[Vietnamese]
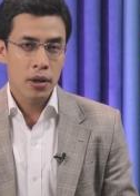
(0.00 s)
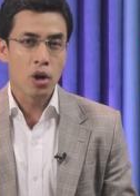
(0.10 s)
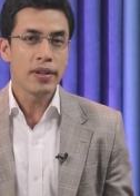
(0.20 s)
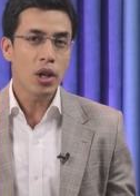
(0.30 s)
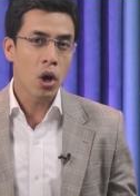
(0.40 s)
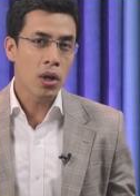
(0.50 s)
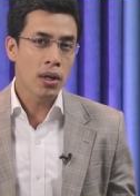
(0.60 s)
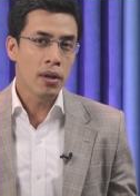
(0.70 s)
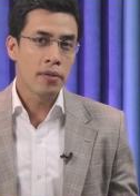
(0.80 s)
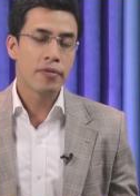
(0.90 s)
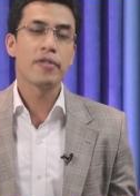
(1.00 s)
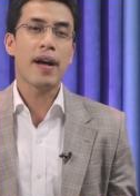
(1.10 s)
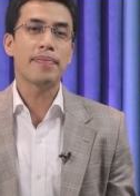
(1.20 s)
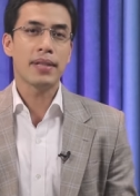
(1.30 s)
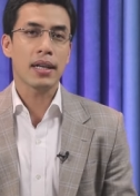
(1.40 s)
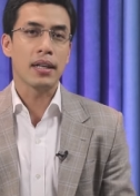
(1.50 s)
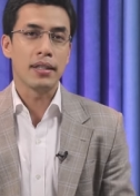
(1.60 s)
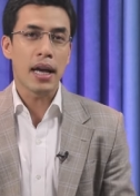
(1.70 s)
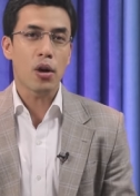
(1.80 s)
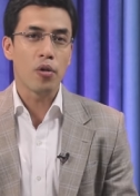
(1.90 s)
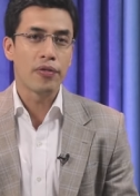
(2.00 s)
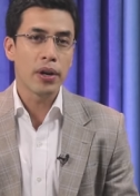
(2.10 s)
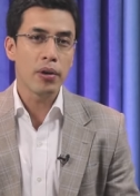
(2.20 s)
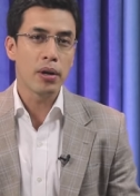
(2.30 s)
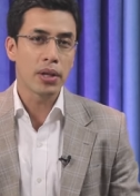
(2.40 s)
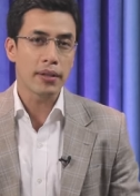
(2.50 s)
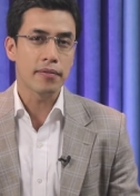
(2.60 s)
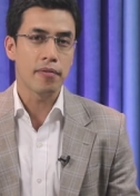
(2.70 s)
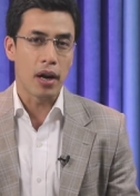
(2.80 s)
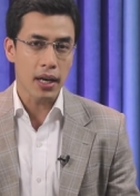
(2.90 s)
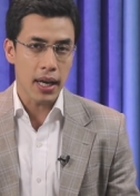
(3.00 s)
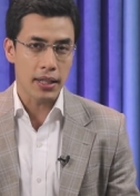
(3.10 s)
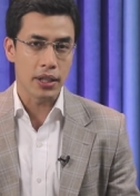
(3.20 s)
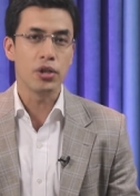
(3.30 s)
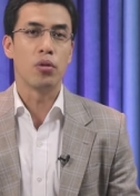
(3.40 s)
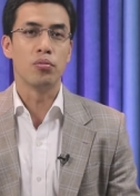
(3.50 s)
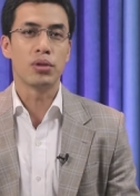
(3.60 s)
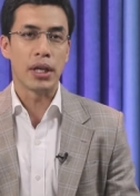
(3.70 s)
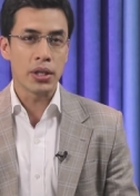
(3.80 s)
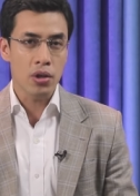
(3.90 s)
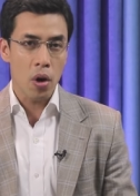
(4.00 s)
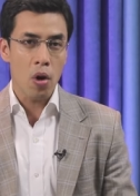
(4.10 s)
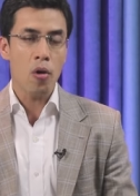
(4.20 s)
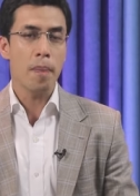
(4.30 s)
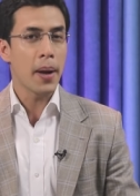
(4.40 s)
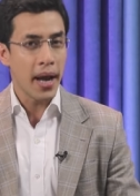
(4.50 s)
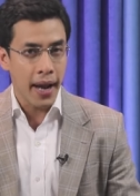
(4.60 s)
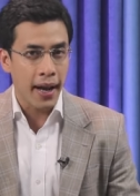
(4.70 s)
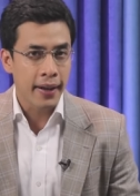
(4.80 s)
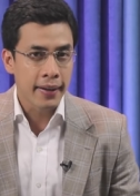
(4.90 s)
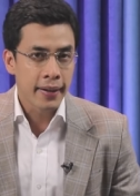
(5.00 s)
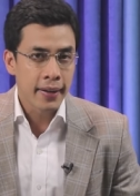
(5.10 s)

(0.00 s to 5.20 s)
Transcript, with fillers: Đối với tôi, phương pháp xác định giá cổ phiếu yêu thích vẫn là sử dụng chỉ số PE.